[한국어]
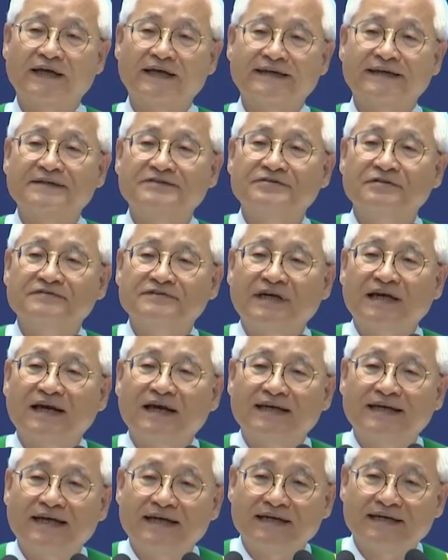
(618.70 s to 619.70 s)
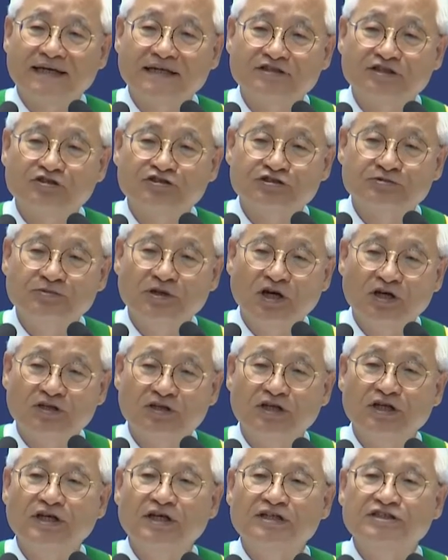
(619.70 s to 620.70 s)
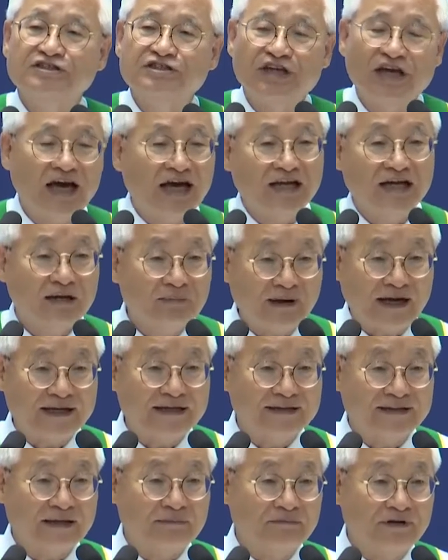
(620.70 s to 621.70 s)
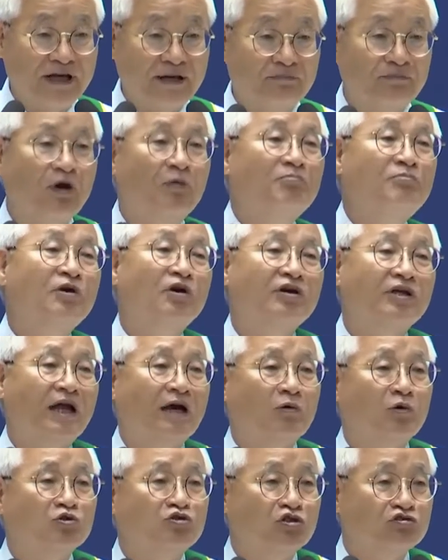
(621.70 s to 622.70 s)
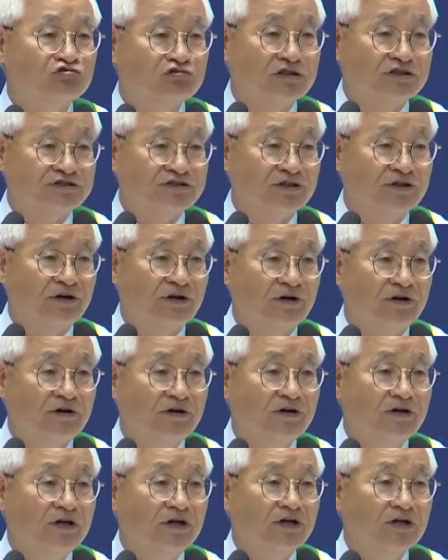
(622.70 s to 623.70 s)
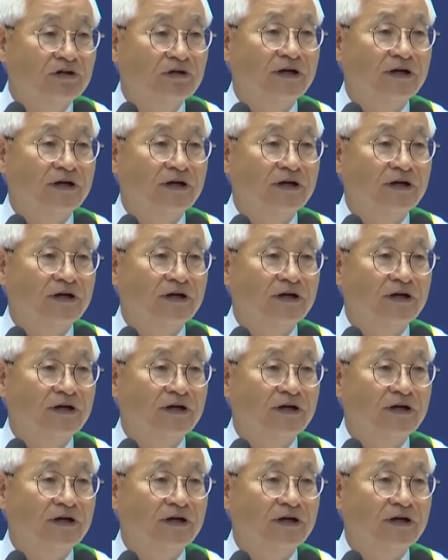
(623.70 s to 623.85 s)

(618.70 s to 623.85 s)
이 땅에 계속 살아 계셨으면 제한을 받기 때문에 몇 명이나 고쳐주겠어요.